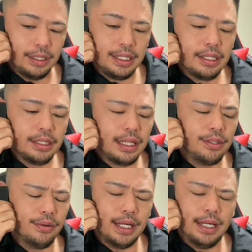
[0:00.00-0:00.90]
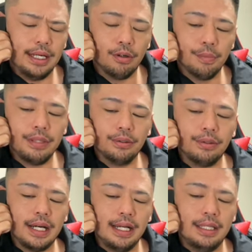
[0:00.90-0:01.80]
そのリッキーとか
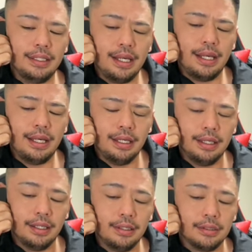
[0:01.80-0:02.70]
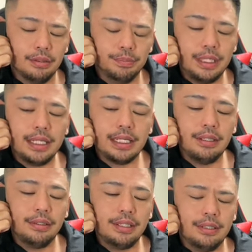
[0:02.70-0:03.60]
コメオと絡んでその
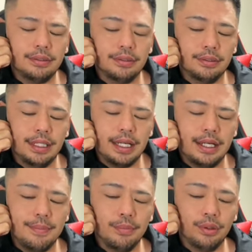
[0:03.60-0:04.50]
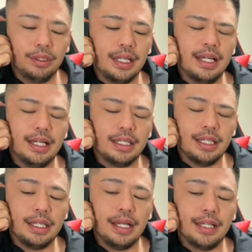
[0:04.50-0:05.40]
ブレイキングダウンの流持ってかな
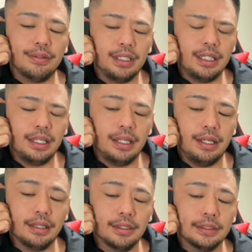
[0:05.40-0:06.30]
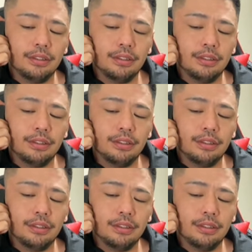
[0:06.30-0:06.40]
きゃいけないのに、